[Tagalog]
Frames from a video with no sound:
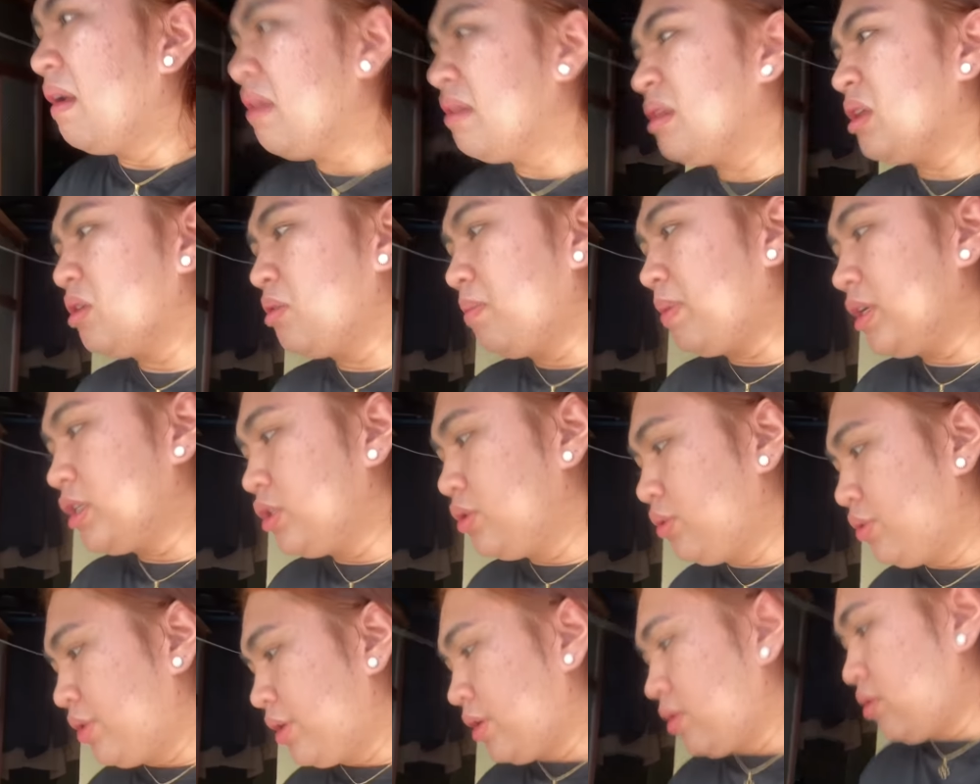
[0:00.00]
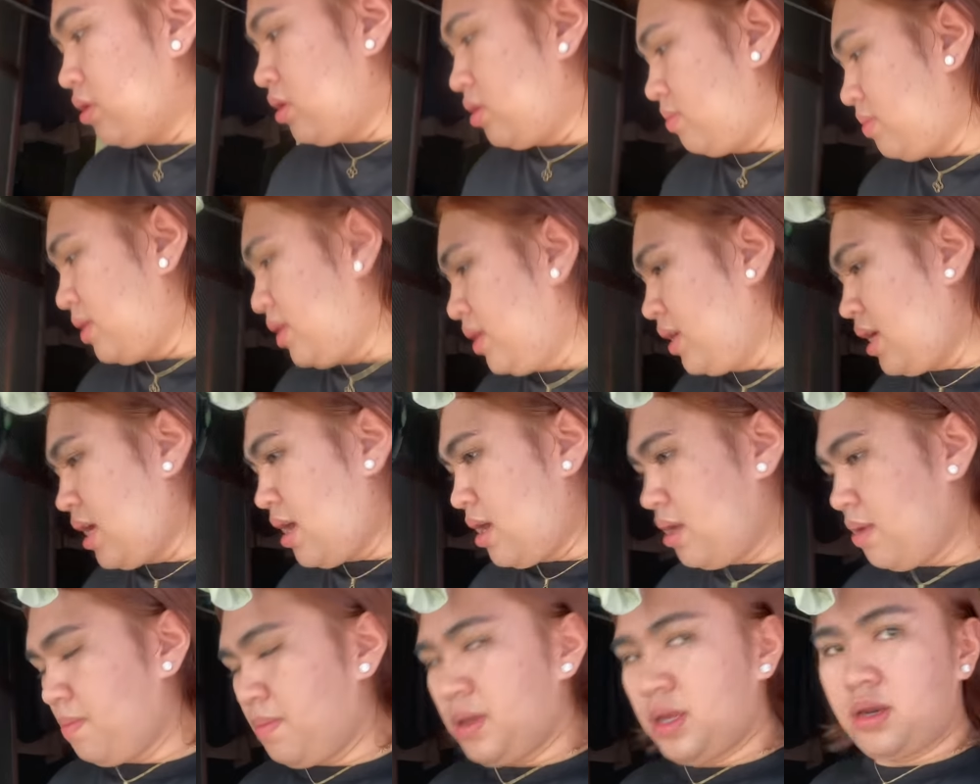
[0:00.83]
hindi ko pa sure kung ano
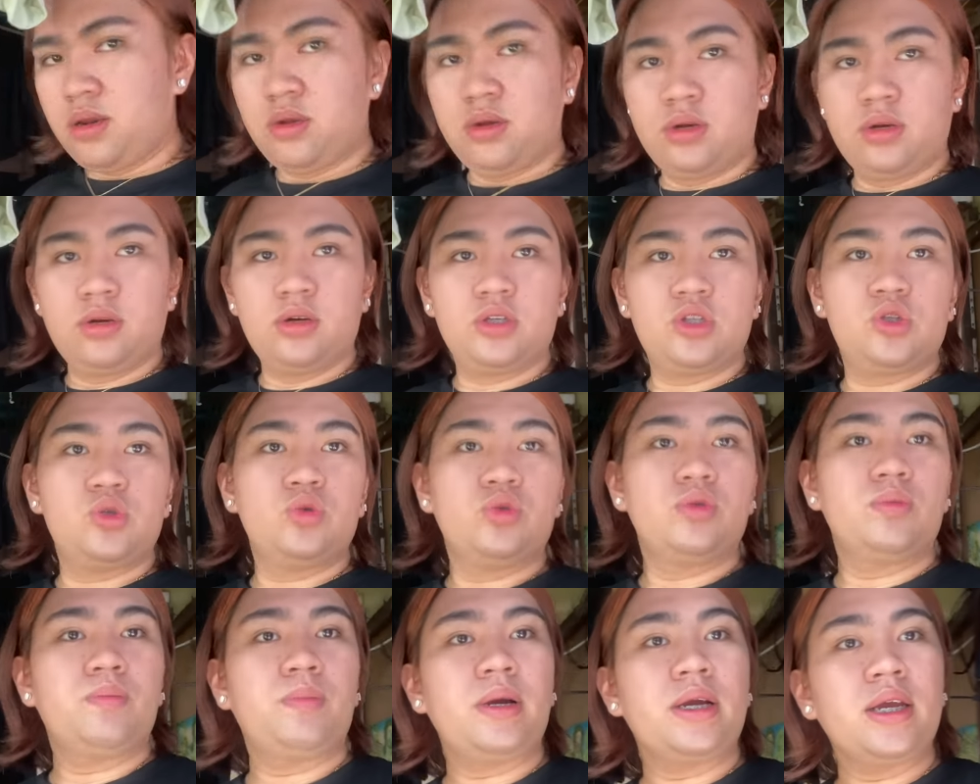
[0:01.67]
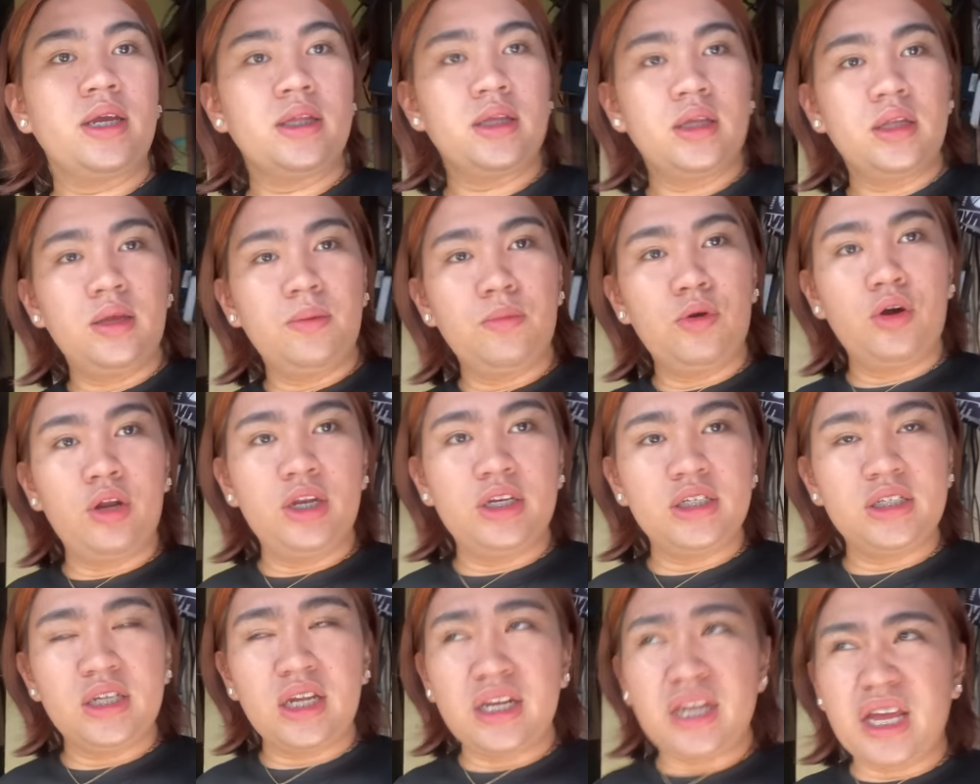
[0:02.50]
mangyayari pero soon pag
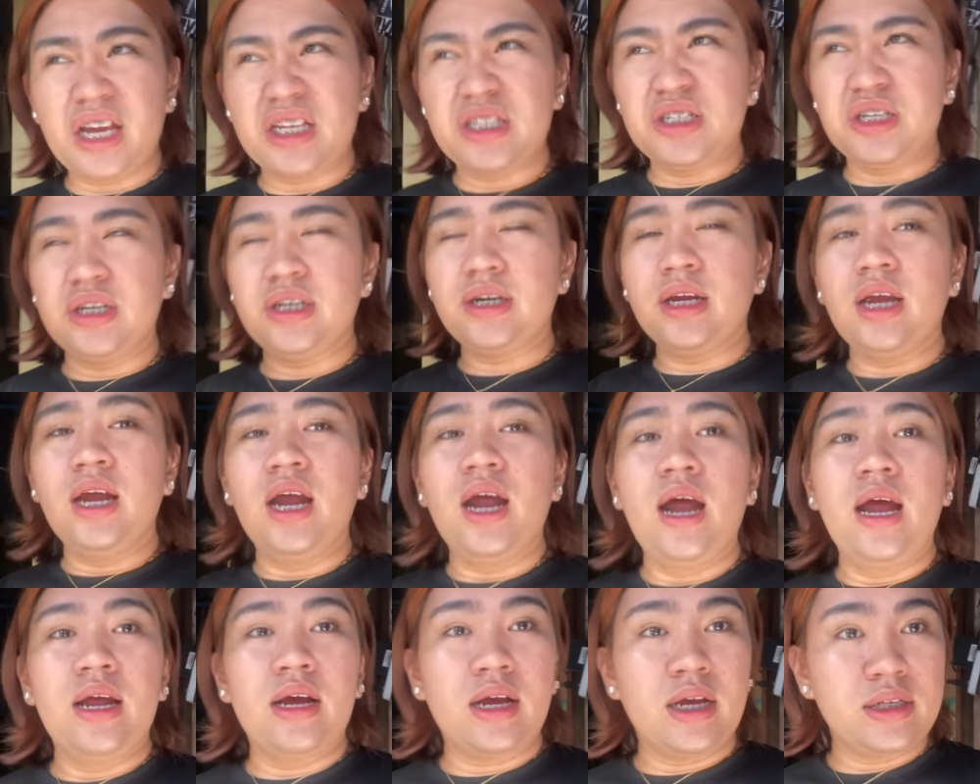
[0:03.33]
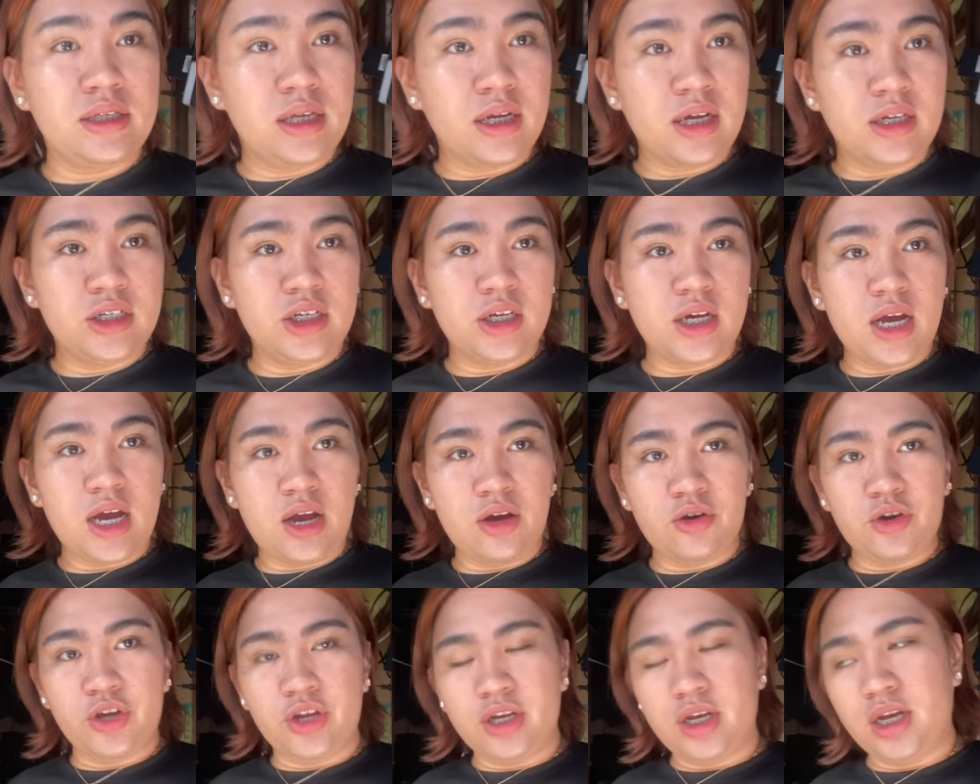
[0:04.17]
i-demolish na next year kasi kachikahan
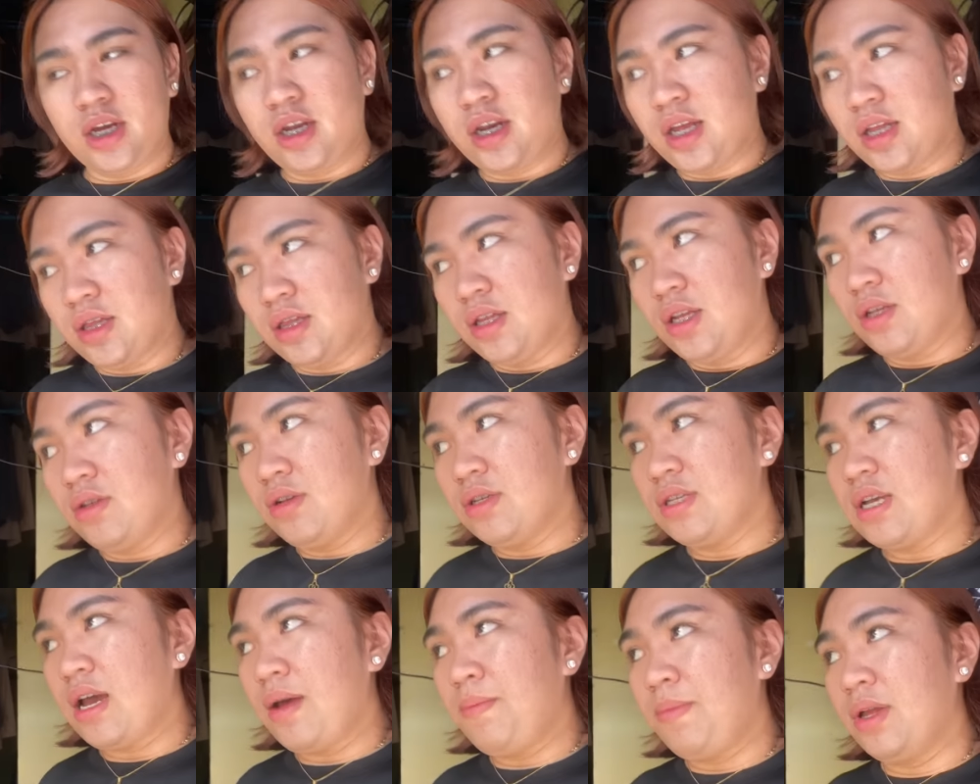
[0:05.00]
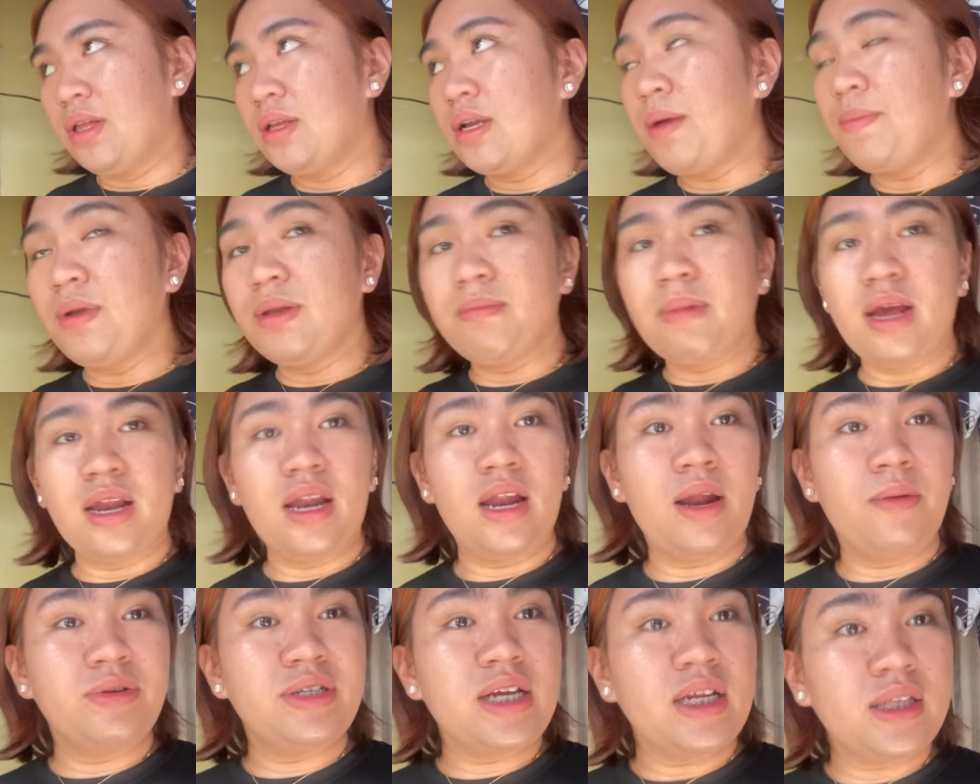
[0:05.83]
ko yung nag-rent dito sa amin. Kapitbahay
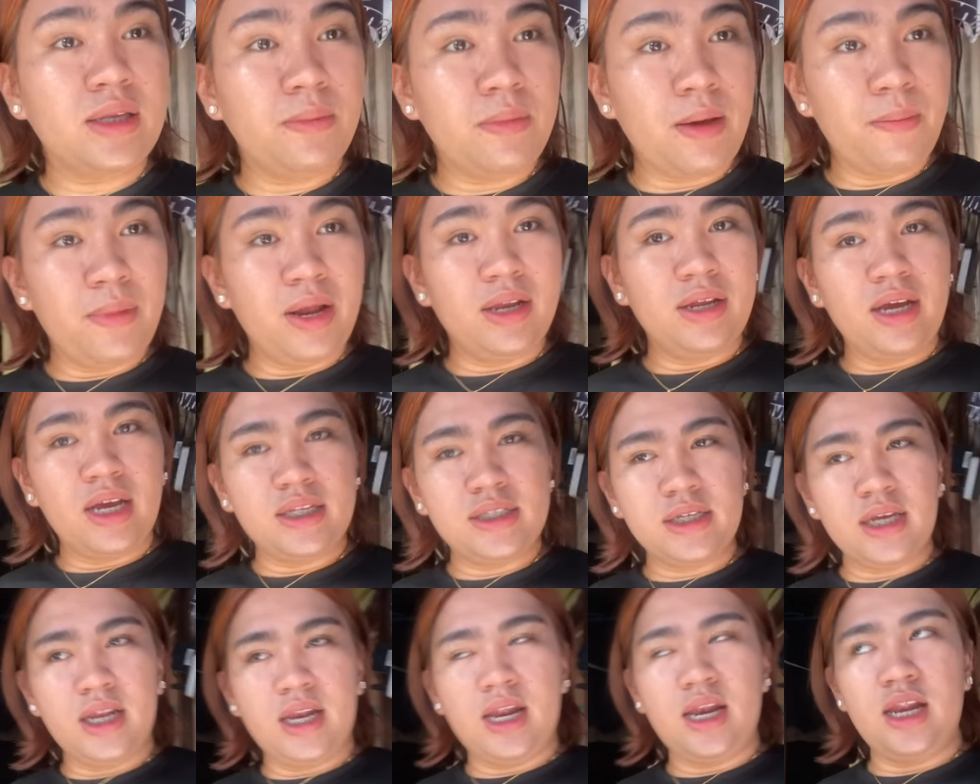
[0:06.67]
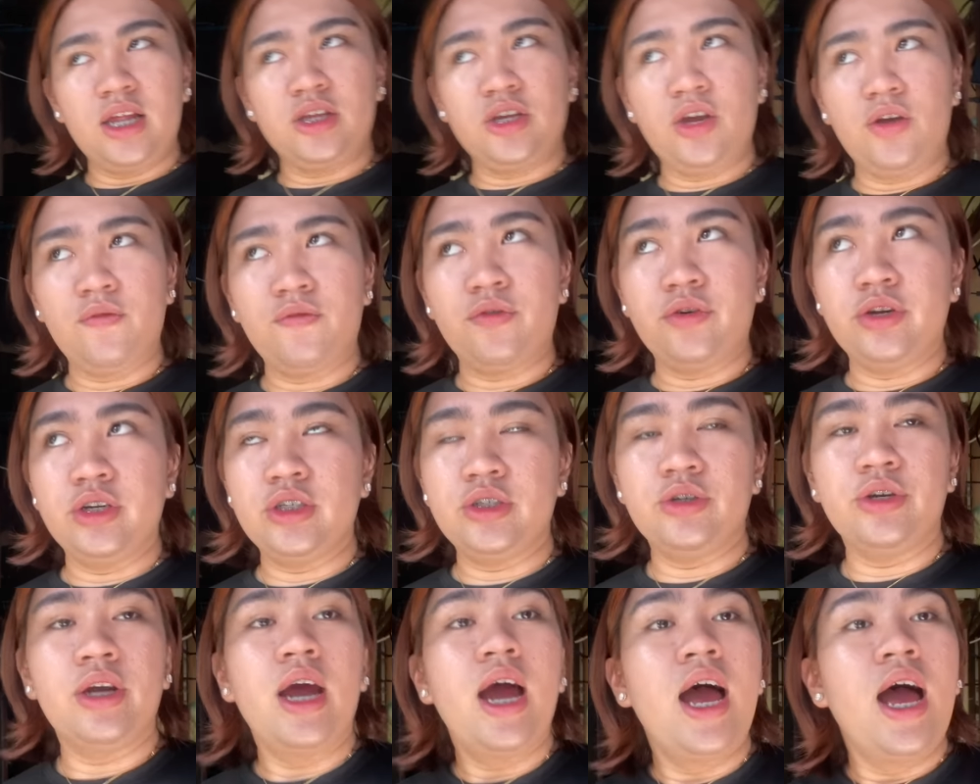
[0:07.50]
lang namin. Sa Timabel guys, kilala niyo yung for sure.